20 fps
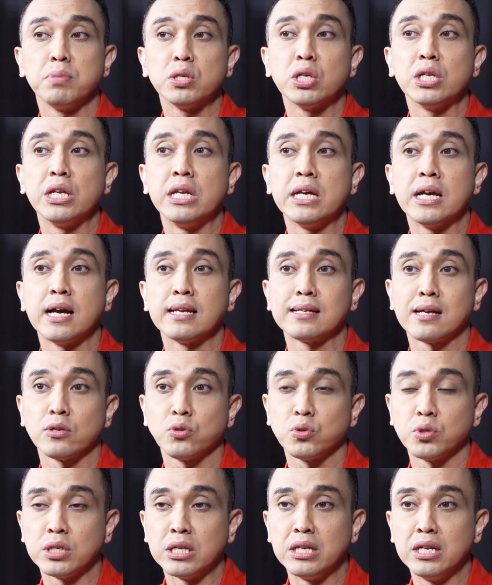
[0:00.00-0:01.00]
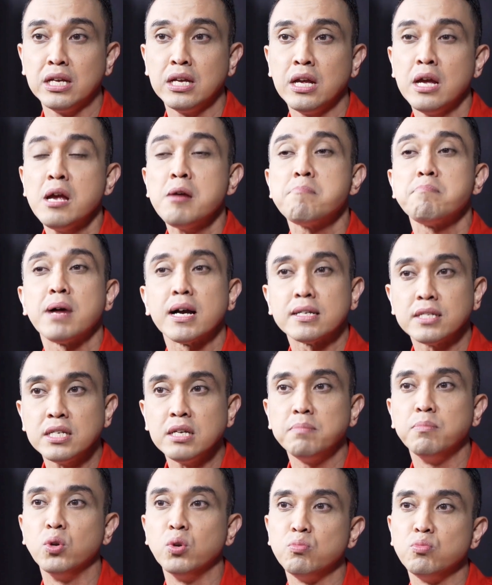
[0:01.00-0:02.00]
penyelidikan kasus ini
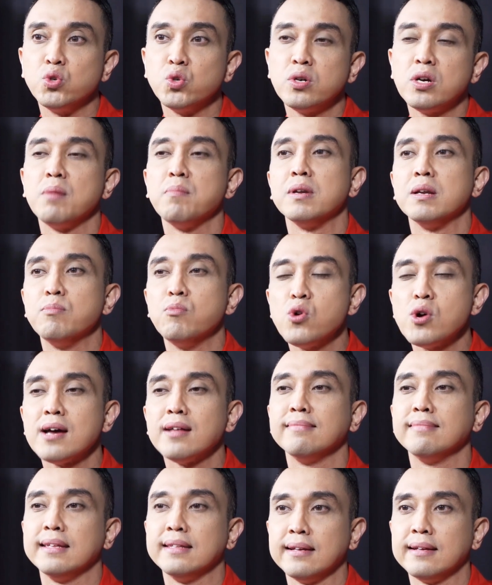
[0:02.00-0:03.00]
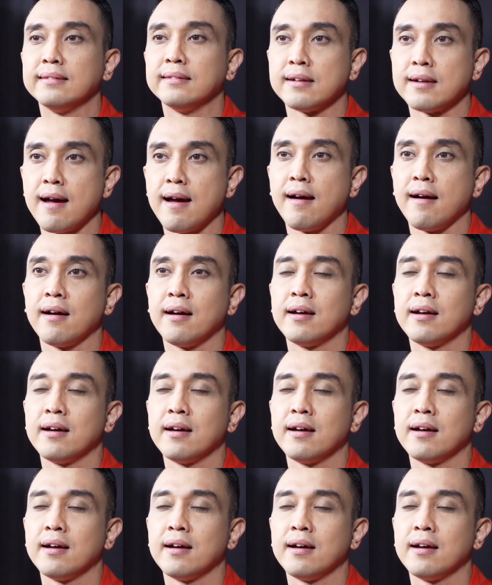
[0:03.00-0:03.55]
masih belum juga menemukan titik terang.